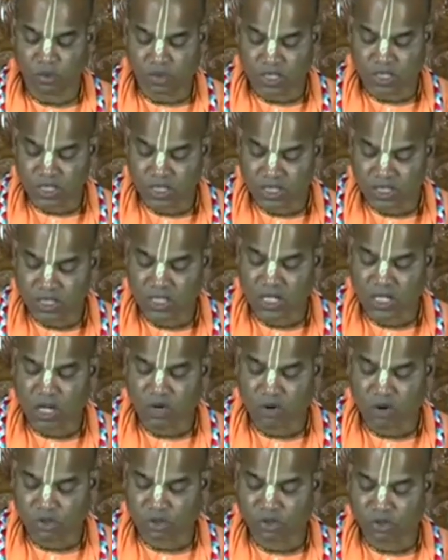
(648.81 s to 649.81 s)
মনি
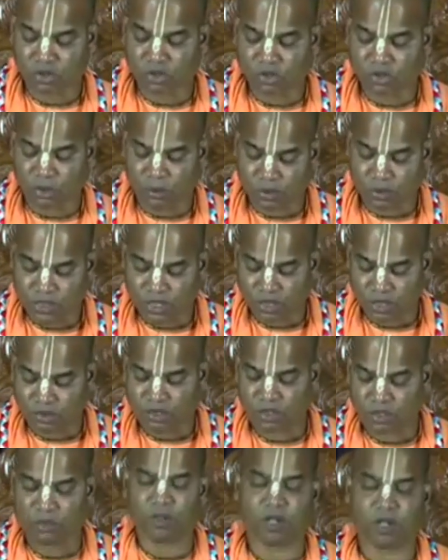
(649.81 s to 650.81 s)
ঋষিরা কঠোর তপস্যা
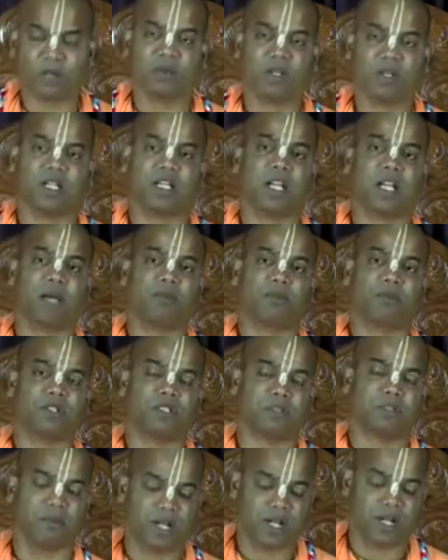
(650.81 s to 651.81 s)
করেও ভগবানকে লাভ
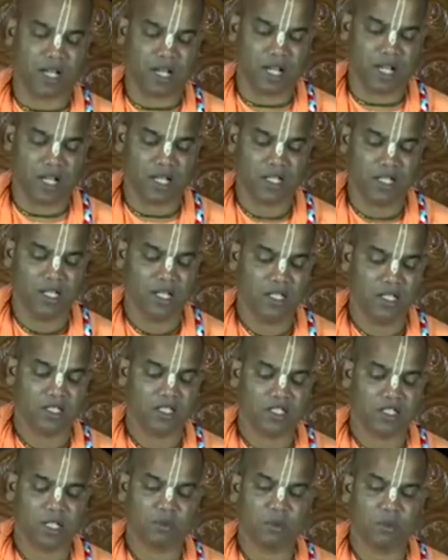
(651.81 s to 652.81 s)
করতে পারে না
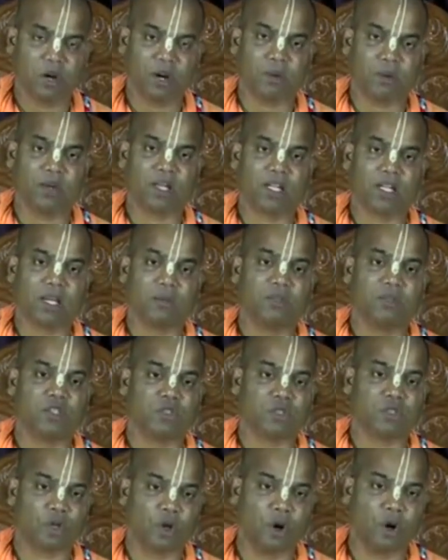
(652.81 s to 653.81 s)
সেই ভগবানকে
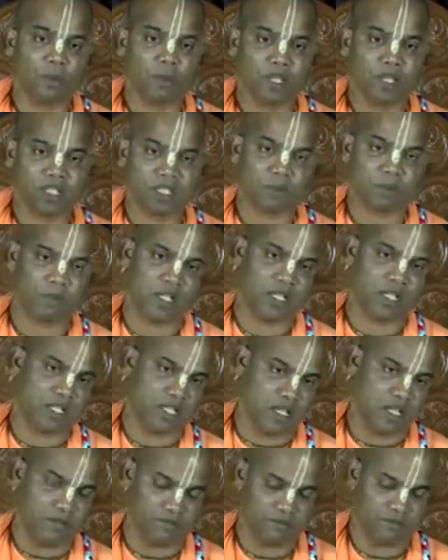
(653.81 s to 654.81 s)
আমি ছ মাসে
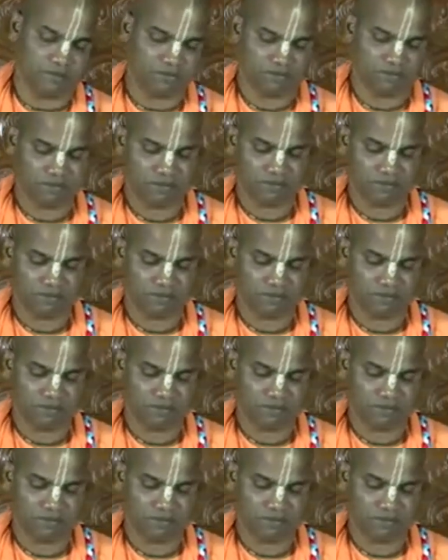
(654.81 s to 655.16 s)
পেয়েছিলাম